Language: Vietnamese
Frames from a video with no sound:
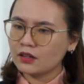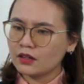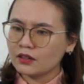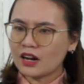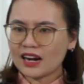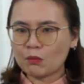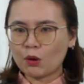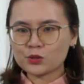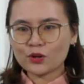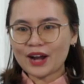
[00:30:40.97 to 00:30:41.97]
Đó là
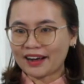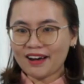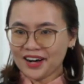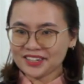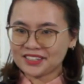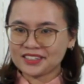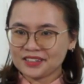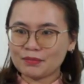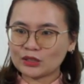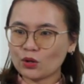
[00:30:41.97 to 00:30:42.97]
một số đặc ân
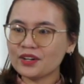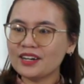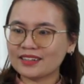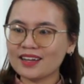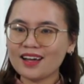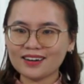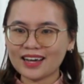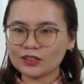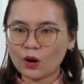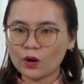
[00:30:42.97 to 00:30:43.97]
mà tôi liệt kê ở
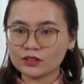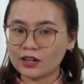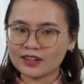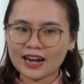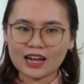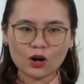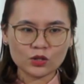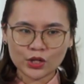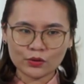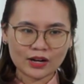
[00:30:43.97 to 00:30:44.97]
đây thôi, thật ra là
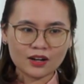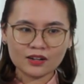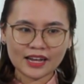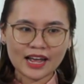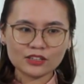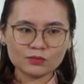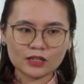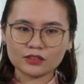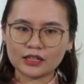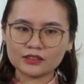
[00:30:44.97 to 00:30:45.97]
còn nhiều đặc ân khác, chúng ta
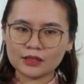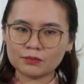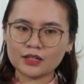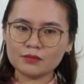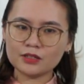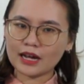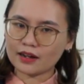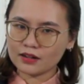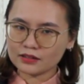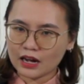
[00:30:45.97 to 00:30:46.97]
có thể tìm kiếm những đặc
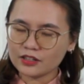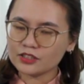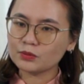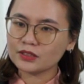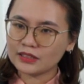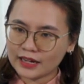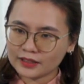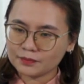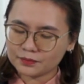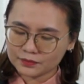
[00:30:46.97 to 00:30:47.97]
ân đó ở trong Kinh
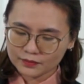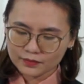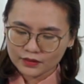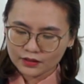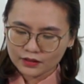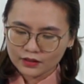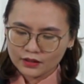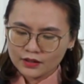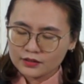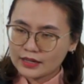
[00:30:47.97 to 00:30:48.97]
Thánh.
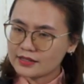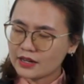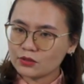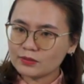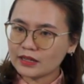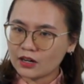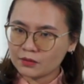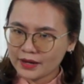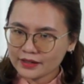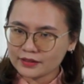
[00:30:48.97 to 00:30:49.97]
Tại sao chúng ta
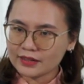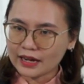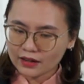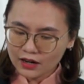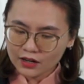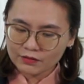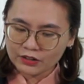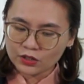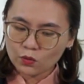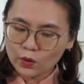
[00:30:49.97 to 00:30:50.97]
cần biết những đặc ân và
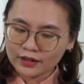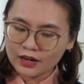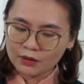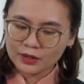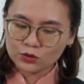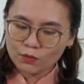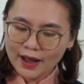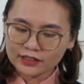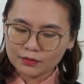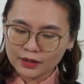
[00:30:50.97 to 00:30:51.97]
những quyền lợi mà Chúa
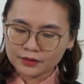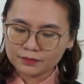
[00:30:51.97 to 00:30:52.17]
ban cho mình?